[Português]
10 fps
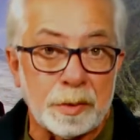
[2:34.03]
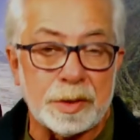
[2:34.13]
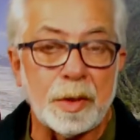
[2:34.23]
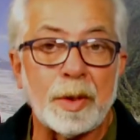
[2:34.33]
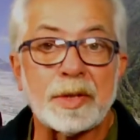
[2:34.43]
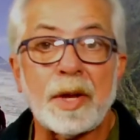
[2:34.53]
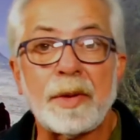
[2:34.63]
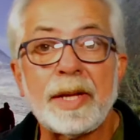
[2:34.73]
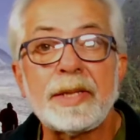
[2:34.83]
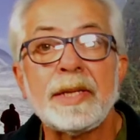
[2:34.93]
O seu
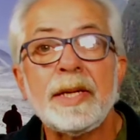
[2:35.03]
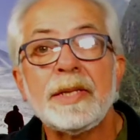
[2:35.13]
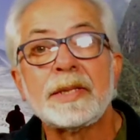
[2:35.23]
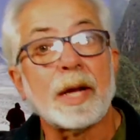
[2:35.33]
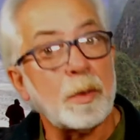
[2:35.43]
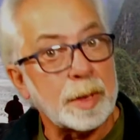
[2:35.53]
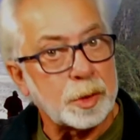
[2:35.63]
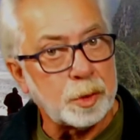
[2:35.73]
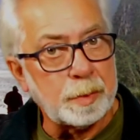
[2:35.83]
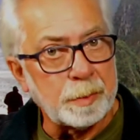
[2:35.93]
restaurante está com uma
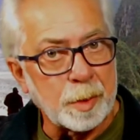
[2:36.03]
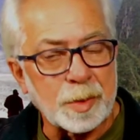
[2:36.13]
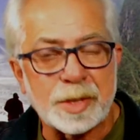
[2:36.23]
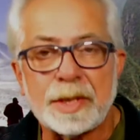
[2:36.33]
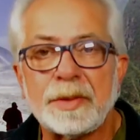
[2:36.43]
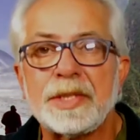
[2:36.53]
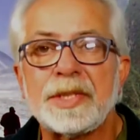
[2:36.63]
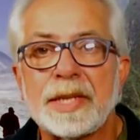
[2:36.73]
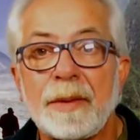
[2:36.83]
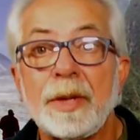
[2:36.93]
super promoção
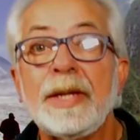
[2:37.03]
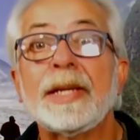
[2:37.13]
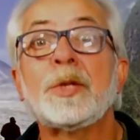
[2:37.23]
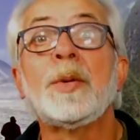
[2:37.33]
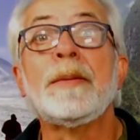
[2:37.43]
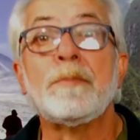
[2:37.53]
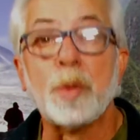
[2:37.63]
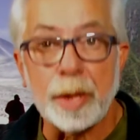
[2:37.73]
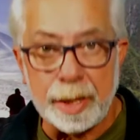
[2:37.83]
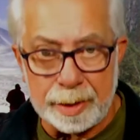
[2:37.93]
nesse sábado aí na sua
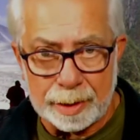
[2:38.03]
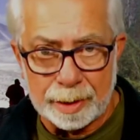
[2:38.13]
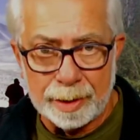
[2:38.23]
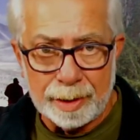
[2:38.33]
hamburgueria.